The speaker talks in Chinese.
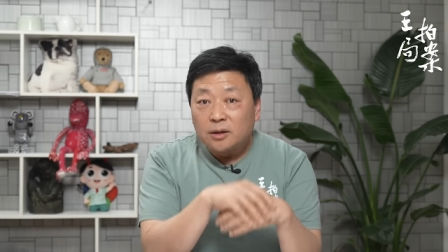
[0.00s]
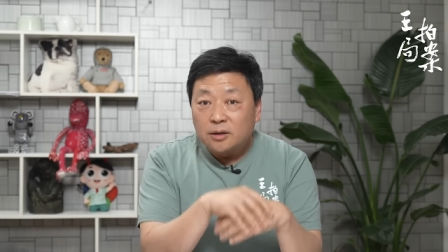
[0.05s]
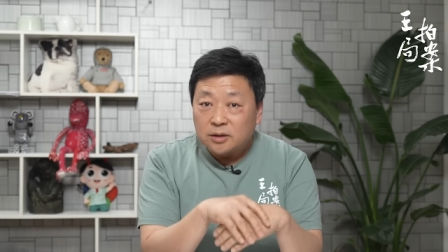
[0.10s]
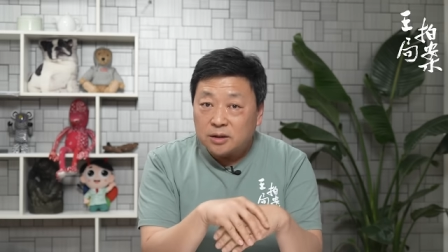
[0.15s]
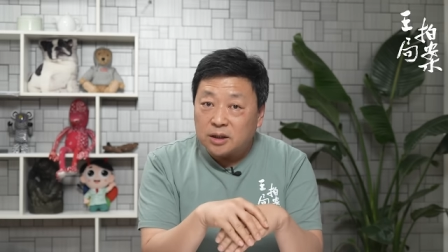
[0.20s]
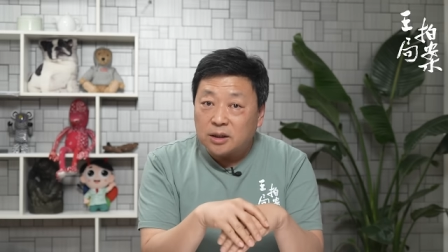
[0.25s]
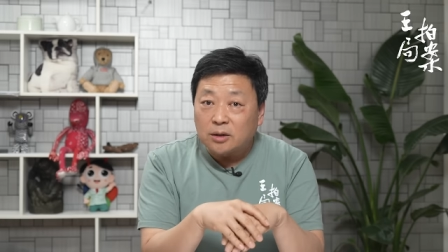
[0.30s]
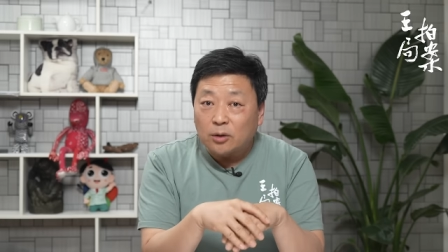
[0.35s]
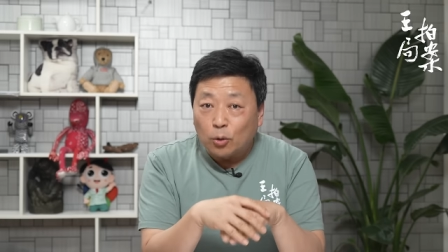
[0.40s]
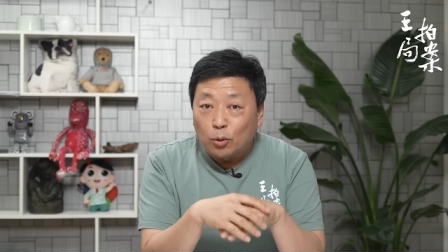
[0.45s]

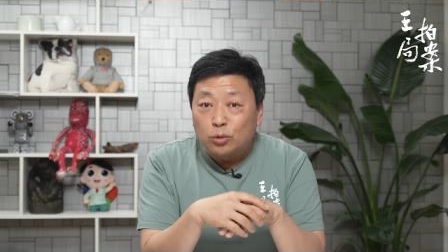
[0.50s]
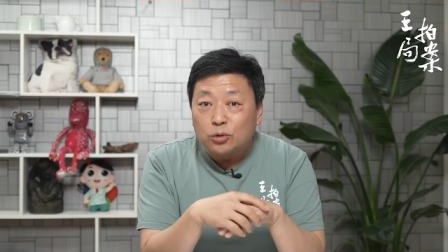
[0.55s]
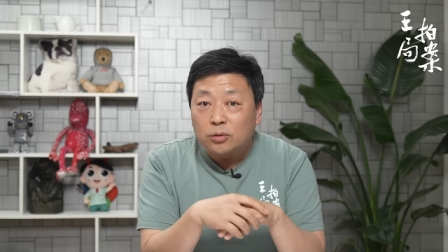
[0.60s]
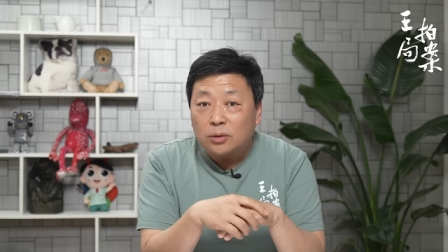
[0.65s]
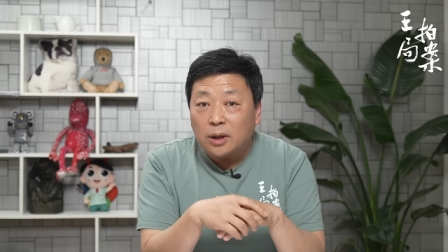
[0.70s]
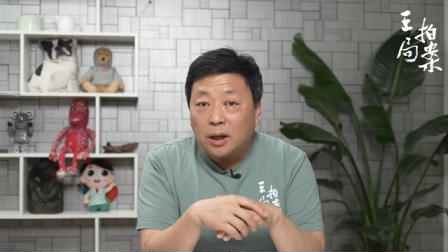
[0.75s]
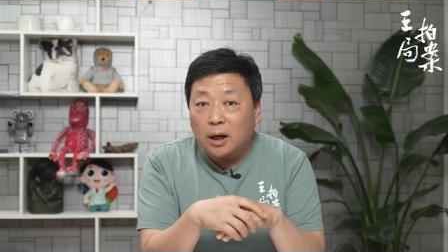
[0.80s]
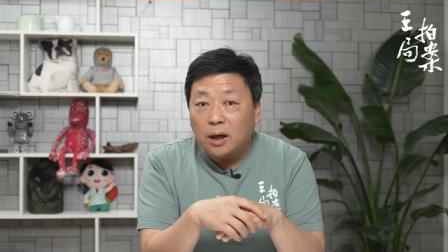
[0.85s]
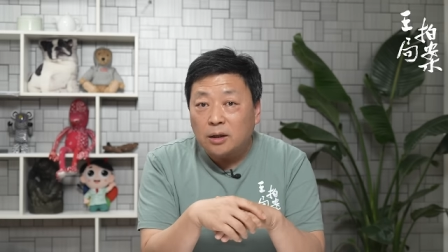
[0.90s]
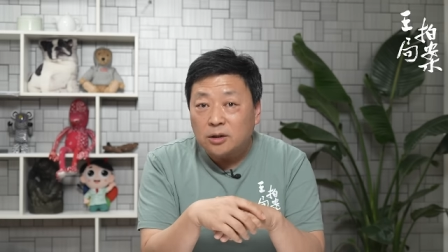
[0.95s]
这个红
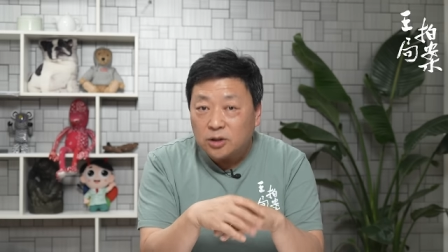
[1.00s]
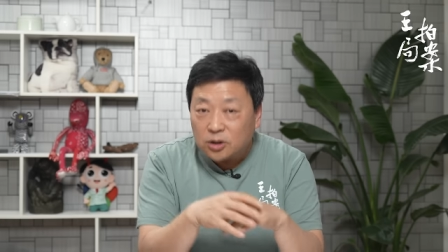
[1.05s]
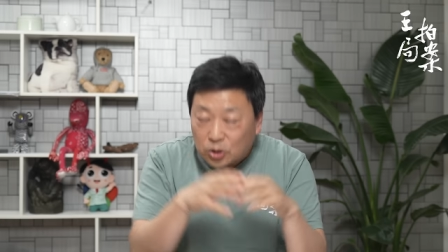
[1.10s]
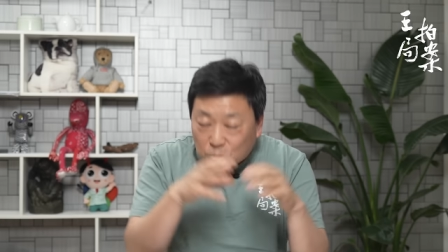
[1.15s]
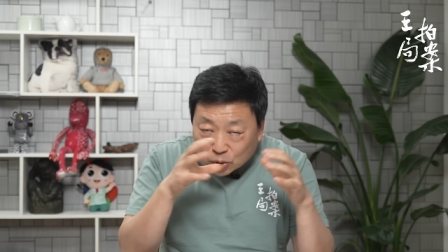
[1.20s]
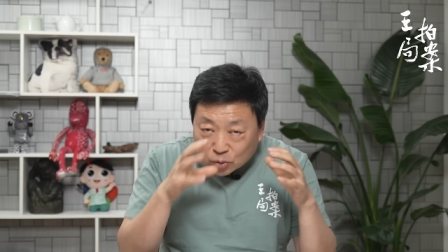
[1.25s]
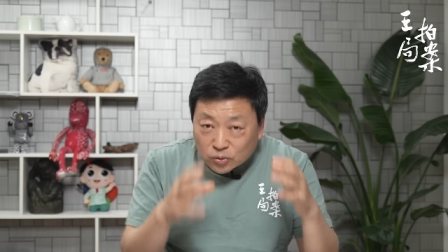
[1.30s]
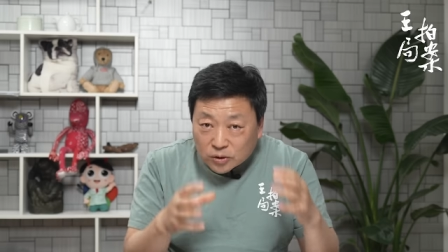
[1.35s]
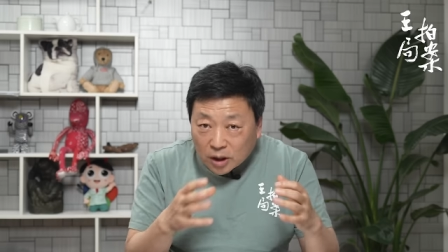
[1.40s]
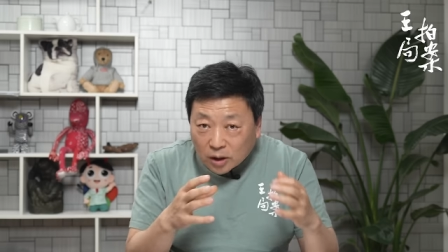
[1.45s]
军了，是
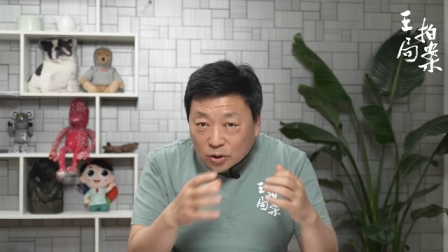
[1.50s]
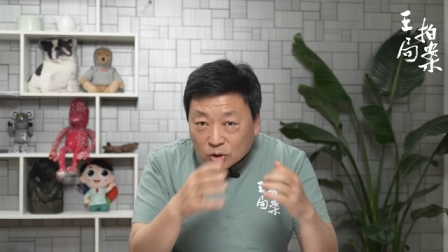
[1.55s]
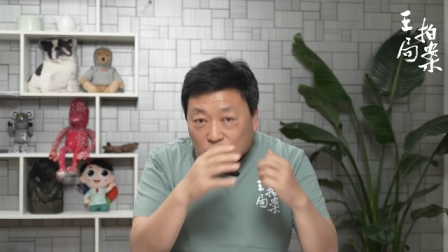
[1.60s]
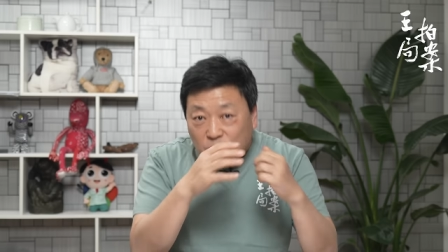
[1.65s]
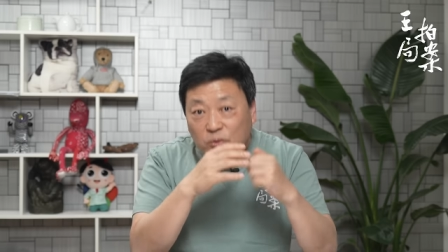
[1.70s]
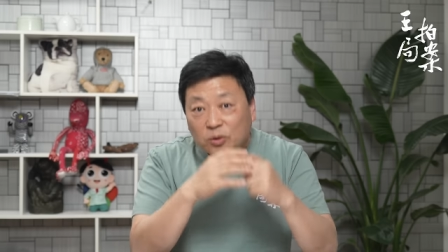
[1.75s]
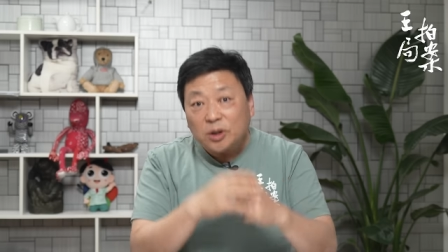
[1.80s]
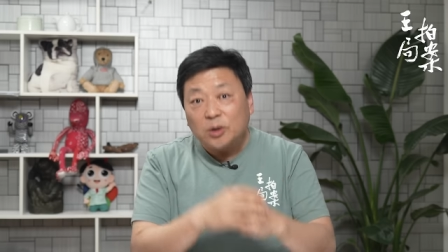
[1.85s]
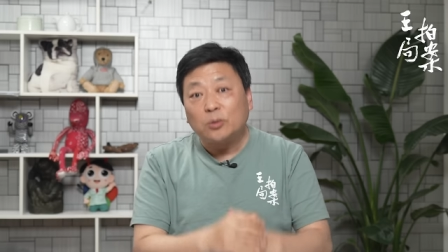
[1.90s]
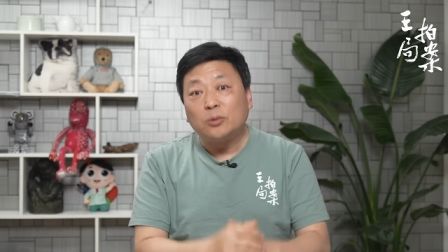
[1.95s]
中央
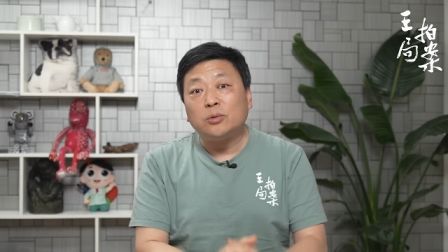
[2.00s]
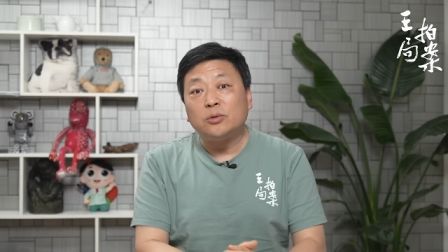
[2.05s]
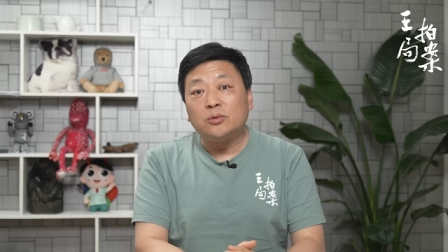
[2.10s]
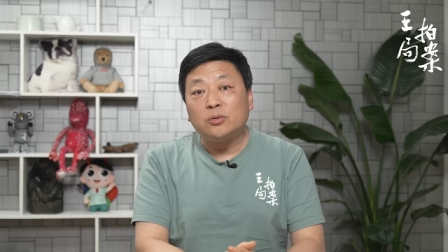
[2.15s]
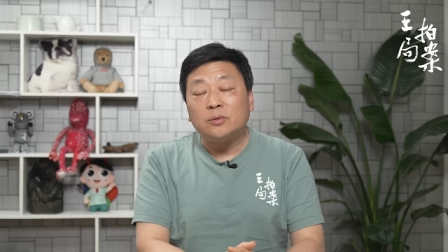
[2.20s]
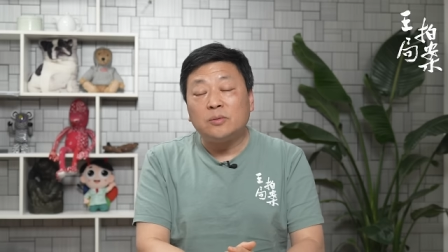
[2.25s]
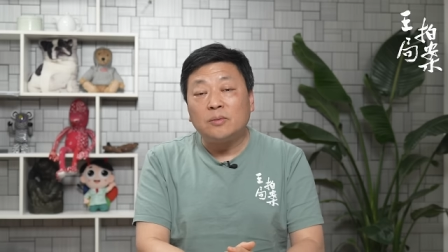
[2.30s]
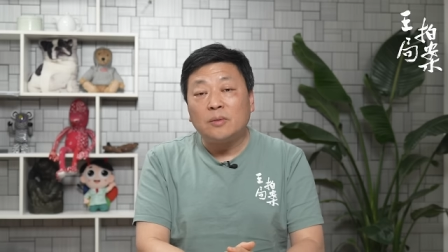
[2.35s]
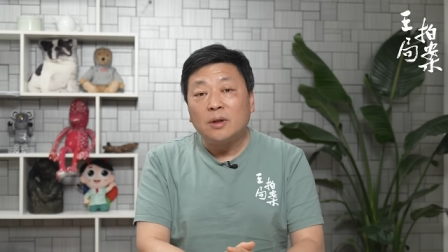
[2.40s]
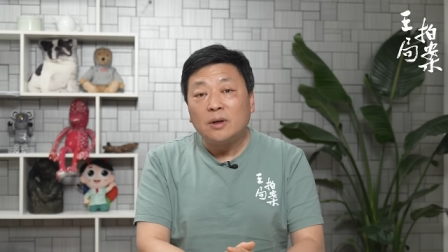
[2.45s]
主力红
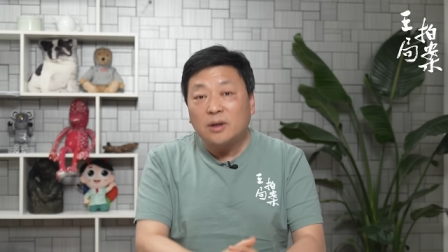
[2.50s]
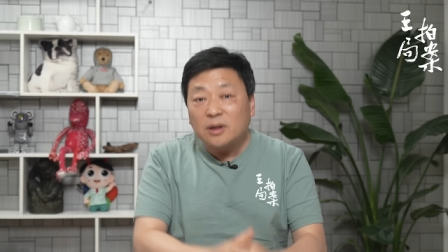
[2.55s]
军，